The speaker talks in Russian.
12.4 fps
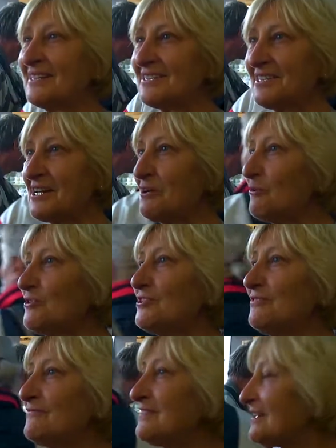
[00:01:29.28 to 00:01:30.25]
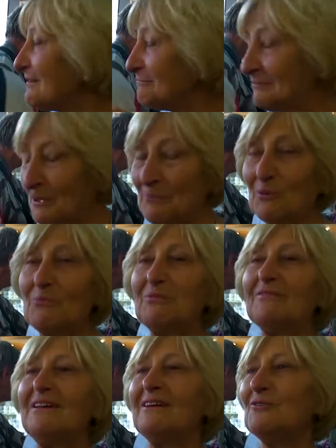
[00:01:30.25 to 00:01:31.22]
Сыры очень все
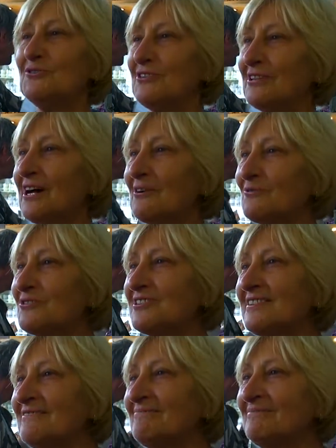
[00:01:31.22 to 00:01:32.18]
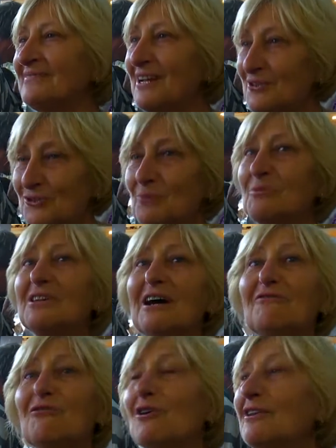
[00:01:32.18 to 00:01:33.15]
попробовали, очень хорошие. Так что мы
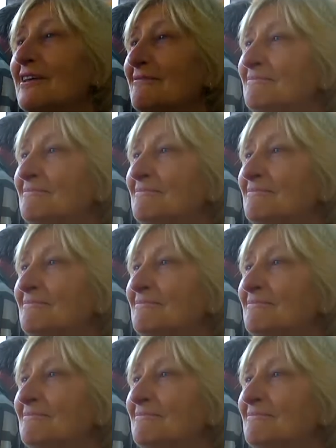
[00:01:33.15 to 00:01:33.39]
довольны.